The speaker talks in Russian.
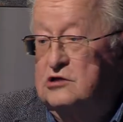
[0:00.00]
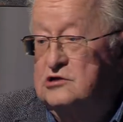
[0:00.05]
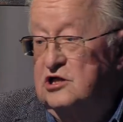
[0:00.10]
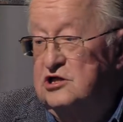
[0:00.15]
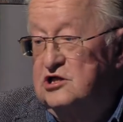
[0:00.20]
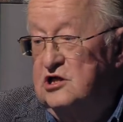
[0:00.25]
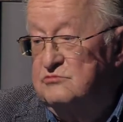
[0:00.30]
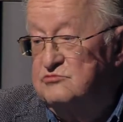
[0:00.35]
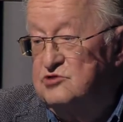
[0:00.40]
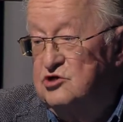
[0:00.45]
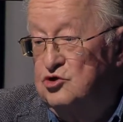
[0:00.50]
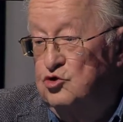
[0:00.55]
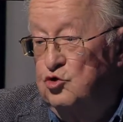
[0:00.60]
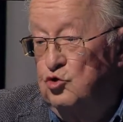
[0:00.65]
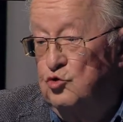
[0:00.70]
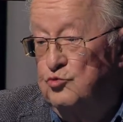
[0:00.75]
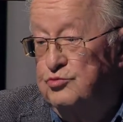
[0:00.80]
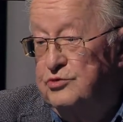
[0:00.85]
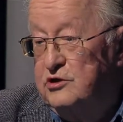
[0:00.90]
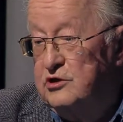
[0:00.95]
зачем же
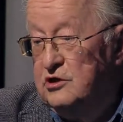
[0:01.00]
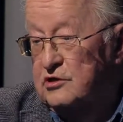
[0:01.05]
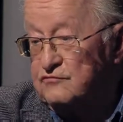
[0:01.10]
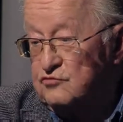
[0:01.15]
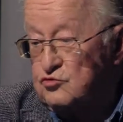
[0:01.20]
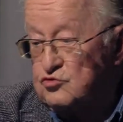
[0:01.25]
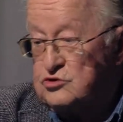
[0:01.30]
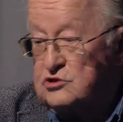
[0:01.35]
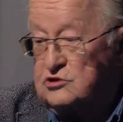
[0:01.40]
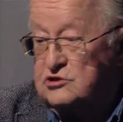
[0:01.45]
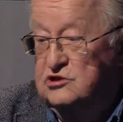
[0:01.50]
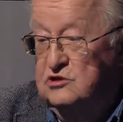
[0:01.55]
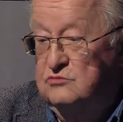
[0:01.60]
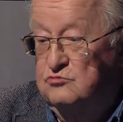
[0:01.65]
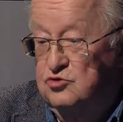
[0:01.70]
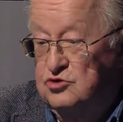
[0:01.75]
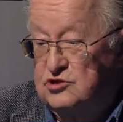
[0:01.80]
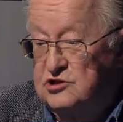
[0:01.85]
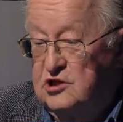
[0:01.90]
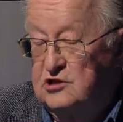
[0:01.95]
трубы рвутся
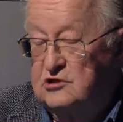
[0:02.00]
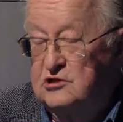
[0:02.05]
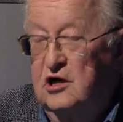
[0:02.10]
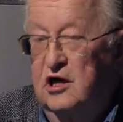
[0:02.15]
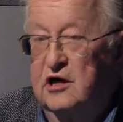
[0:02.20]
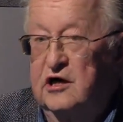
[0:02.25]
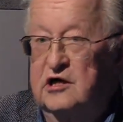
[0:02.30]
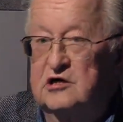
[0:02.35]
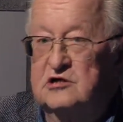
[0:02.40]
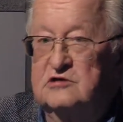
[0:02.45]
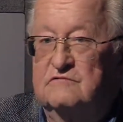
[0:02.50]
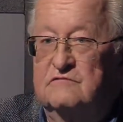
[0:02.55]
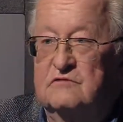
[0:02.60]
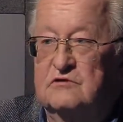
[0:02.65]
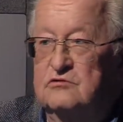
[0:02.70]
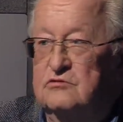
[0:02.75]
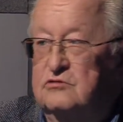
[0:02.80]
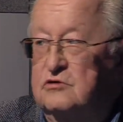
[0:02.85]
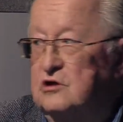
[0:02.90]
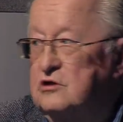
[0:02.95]
зимой сейчас горячей
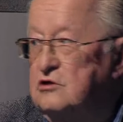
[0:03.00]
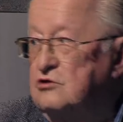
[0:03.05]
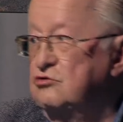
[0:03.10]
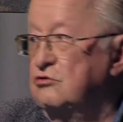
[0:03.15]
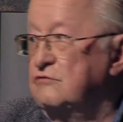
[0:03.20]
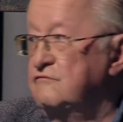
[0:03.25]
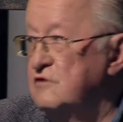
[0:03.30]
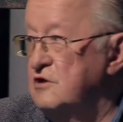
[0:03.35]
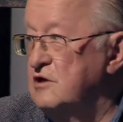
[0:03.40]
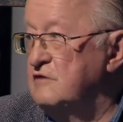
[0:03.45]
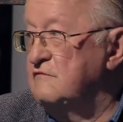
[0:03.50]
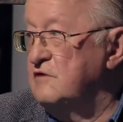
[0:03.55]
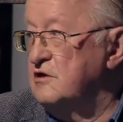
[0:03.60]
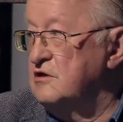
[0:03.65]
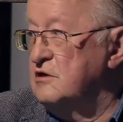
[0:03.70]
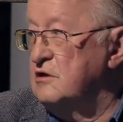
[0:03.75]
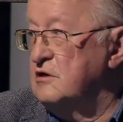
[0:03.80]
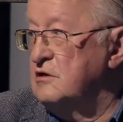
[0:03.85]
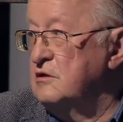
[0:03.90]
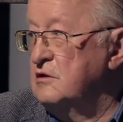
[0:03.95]
водой? Это кто
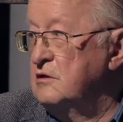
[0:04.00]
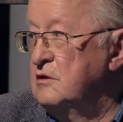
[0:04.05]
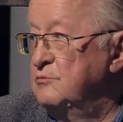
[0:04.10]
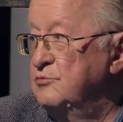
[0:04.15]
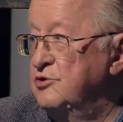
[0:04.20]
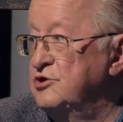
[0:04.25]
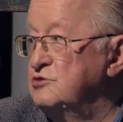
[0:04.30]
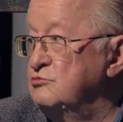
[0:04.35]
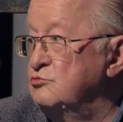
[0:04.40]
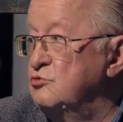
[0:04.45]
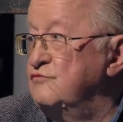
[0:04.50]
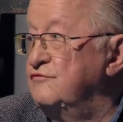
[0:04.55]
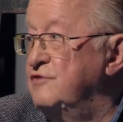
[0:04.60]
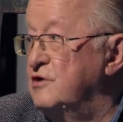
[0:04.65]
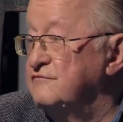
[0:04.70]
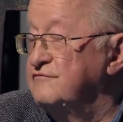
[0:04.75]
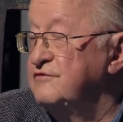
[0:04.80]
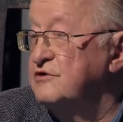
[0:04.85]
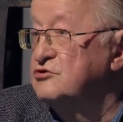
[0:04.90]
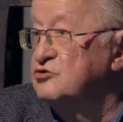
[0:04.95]
виноват-то? А Почему в
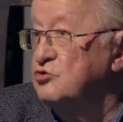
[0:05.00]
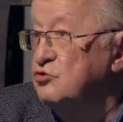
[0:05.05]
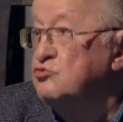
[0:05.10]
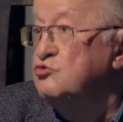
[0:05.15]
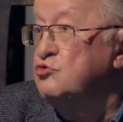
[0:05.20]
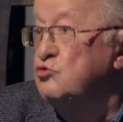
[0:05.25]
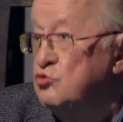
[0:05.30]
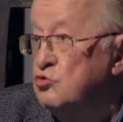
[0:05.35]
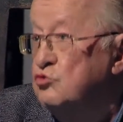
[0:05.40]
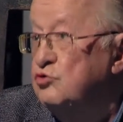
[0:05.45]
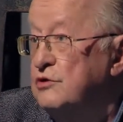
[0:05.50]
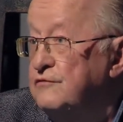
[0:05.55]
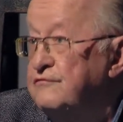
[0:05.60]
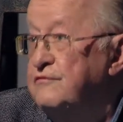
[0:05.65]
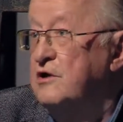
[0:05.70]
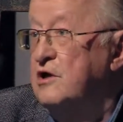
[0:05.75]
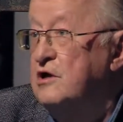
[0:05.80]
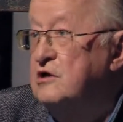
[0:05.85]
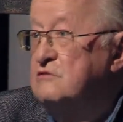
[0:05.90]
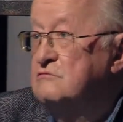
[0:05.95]
инфраструктуру не
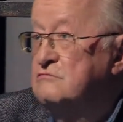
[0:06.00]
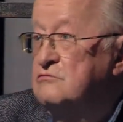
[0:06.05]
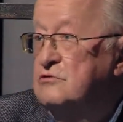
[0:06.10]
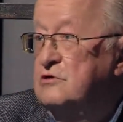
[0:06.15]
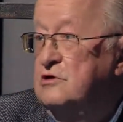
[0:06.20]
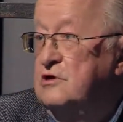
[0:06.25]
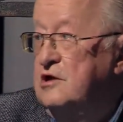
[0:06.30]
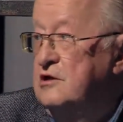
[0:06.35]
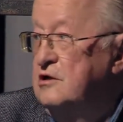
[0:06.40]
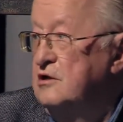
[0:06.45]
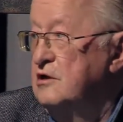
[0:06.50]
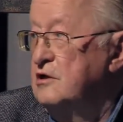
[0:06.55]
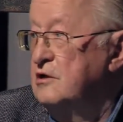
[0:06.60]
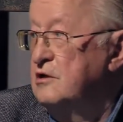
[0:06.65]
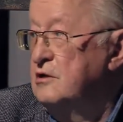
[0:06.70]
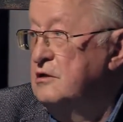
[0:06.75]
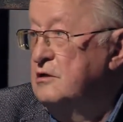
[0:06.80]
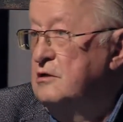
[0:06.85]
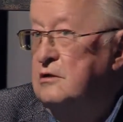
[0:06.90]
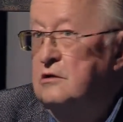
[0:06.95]
вкладывают деньги? А кто
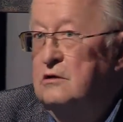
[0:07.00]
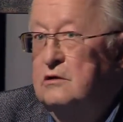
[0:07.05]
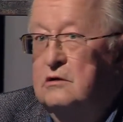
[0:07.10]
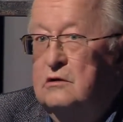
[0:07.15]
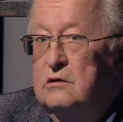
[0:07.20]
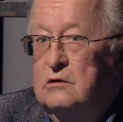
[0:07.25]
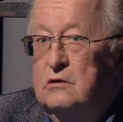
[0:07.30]
виноват, что в